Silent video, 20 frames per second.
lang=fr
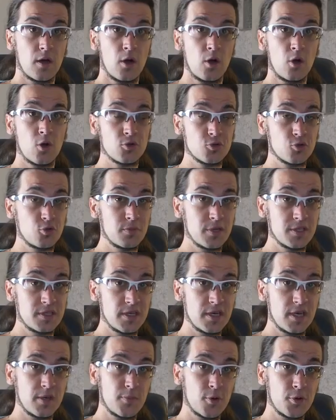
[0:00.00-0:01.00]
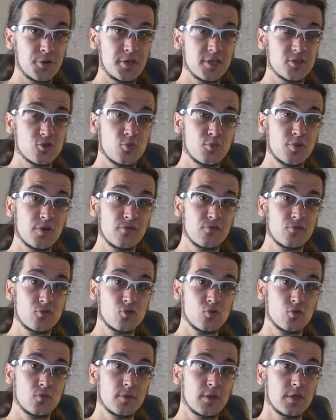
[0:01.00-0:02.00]
Lorsqu'une matière est portée à son point de
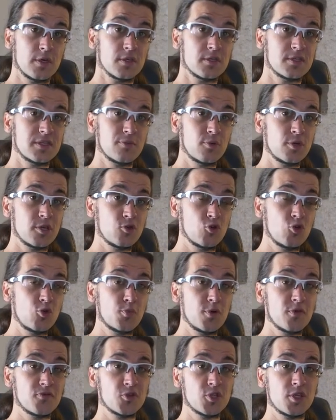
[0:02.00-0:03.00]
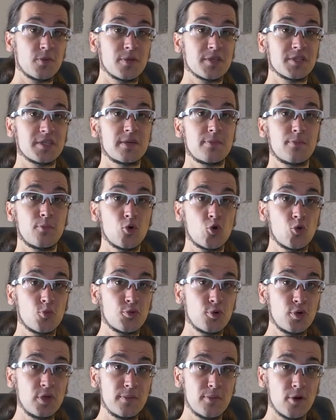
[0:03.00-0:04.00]
fusion, ces molécules peuvent se déplacer beaucoup
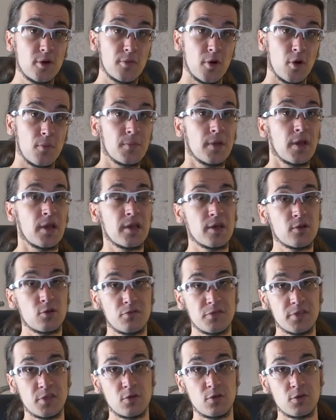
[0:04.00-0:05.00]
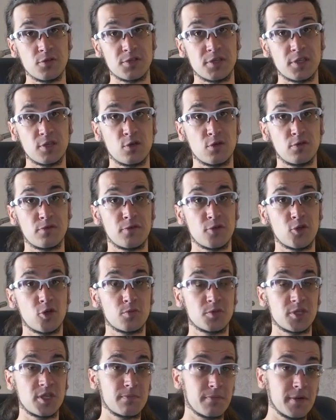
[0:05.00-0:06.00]
plus librement. L'inconvénient, c'est que votre
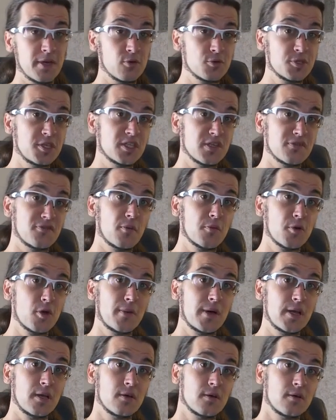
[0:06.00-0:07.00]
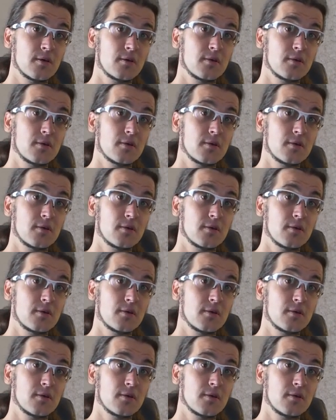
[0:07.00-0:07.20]
objet perd aussi sa forme globale.